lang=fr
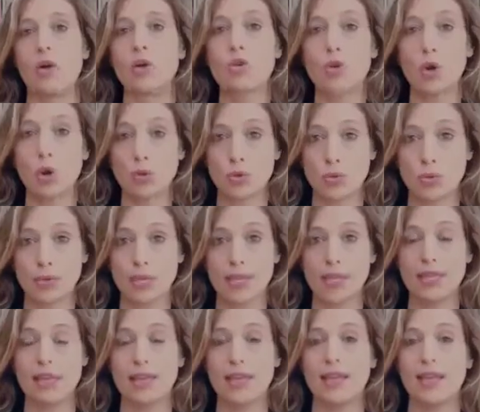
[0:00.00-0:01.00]
Aujourd'hui,
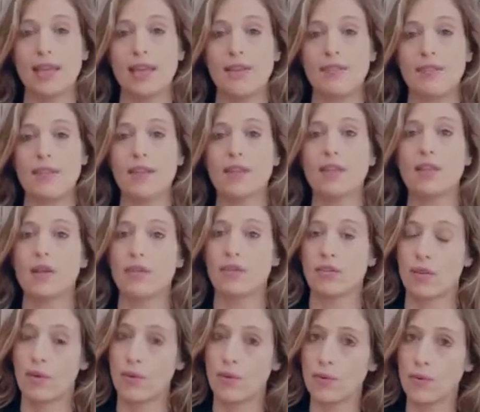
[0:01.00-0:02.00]
il navigue
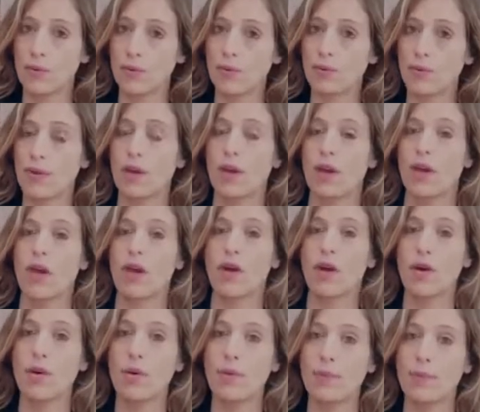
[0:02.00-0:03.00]
dans un monde
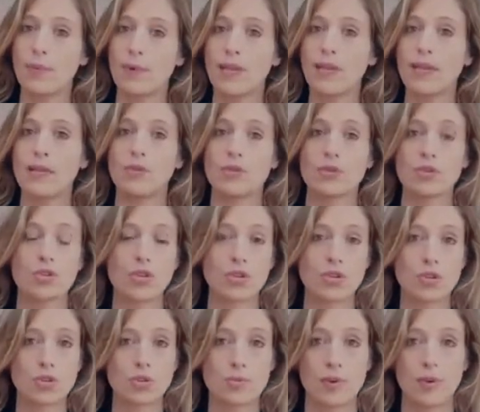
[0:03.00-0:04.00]
rempli de
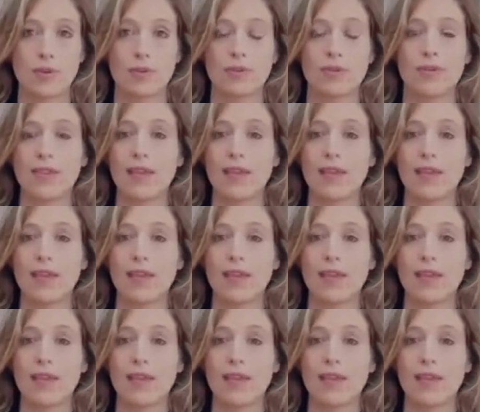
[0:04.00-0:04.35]
changements,